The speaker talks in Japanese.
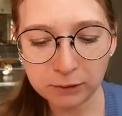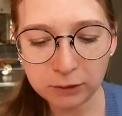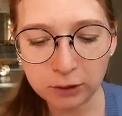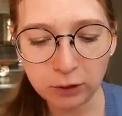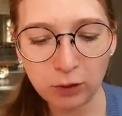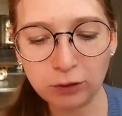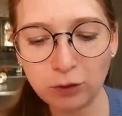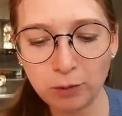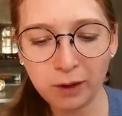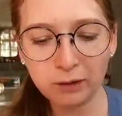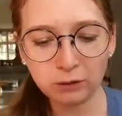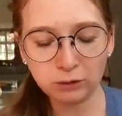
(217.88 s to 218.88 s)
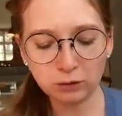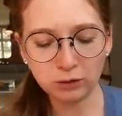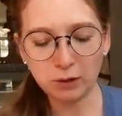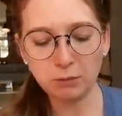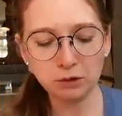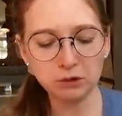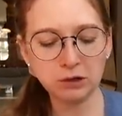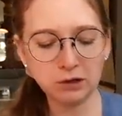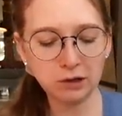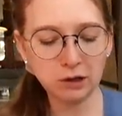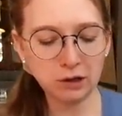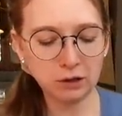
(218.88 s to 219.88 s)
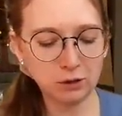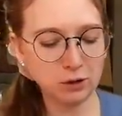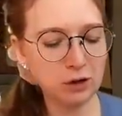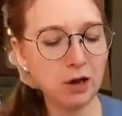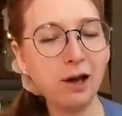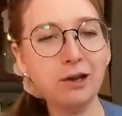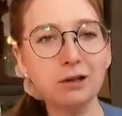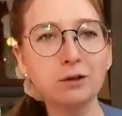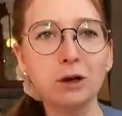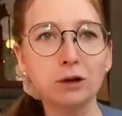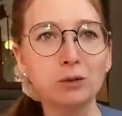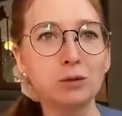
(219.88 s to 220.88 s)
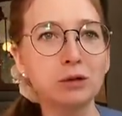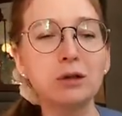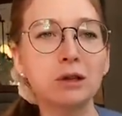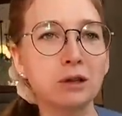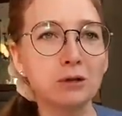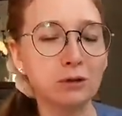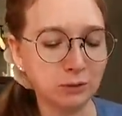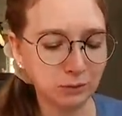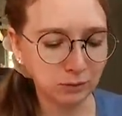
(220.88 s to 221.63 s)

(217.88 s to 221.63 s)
このトマトとかモッツァレラがこれに入ってるかと思ってたけど